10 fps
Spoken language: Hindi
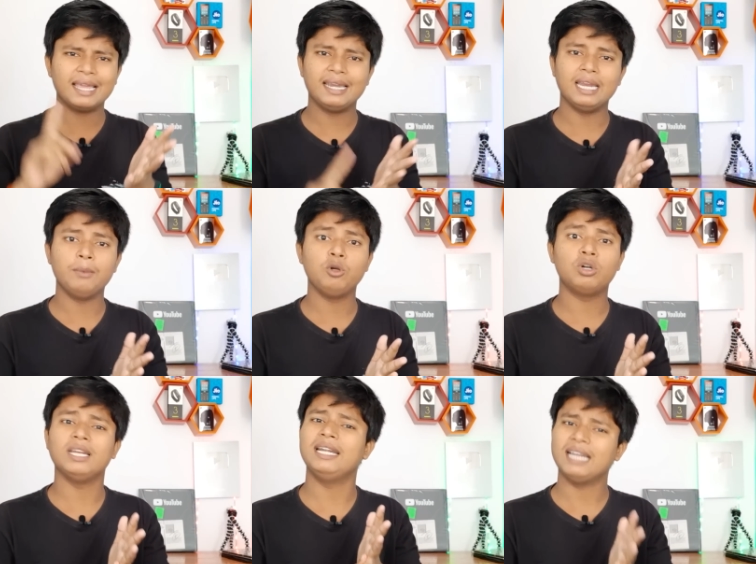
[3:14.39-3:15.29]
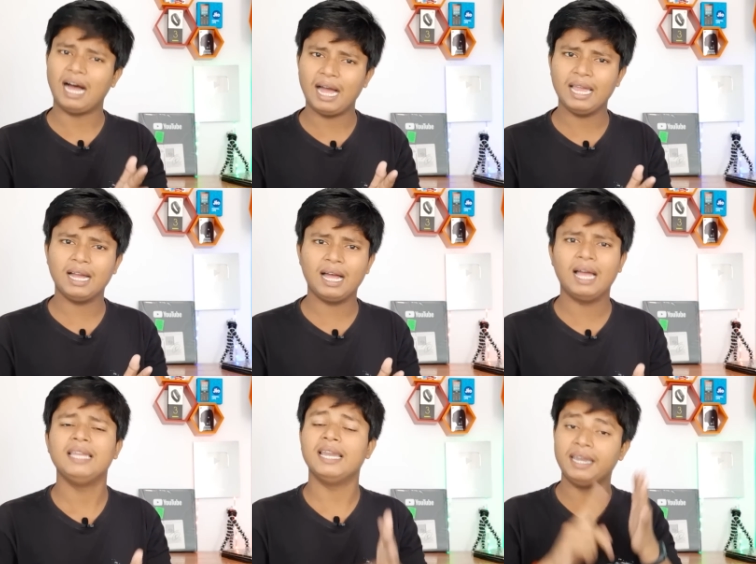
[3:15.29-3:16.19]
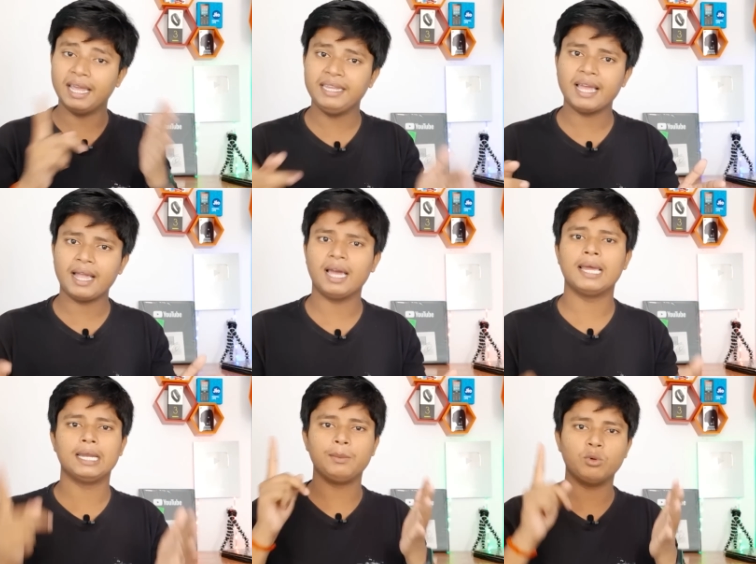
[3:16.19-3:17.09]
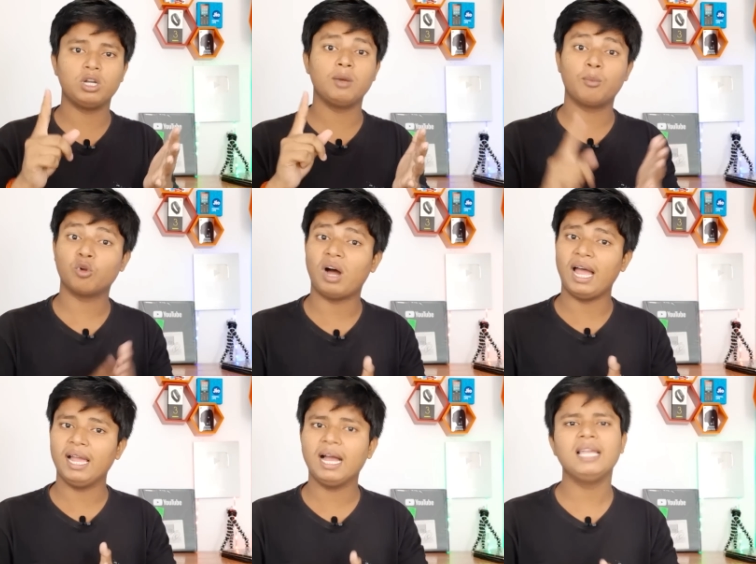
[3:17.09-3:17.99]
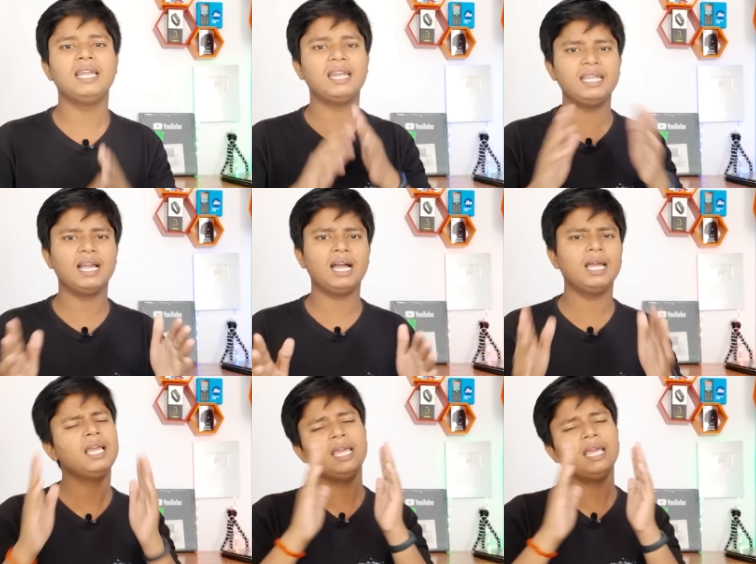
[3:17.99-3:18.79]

कि रेडमी नोट 8 आएगा या नहीं आएगा रेडमी नोट 8 प्रो आएगा या नहीं आएगा